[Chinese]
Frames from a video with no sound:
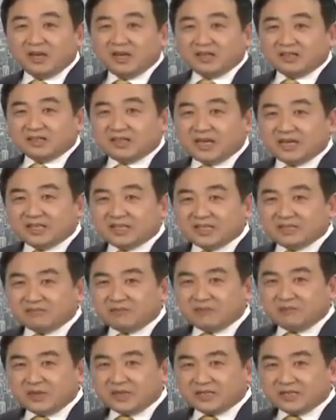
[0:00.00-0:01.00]
在新
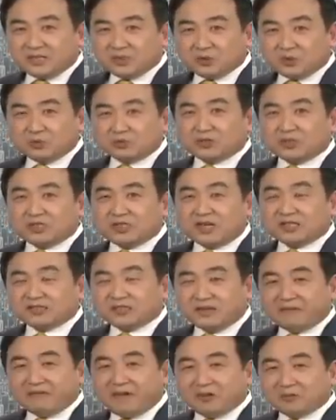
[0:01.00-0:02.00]
闻媒体控制上，
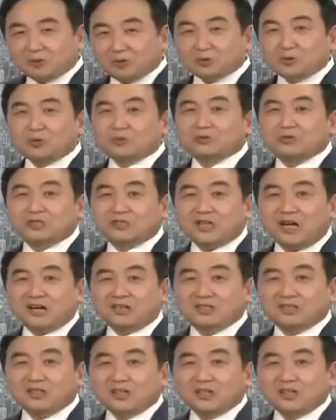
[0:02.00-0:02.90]
在网络控制上，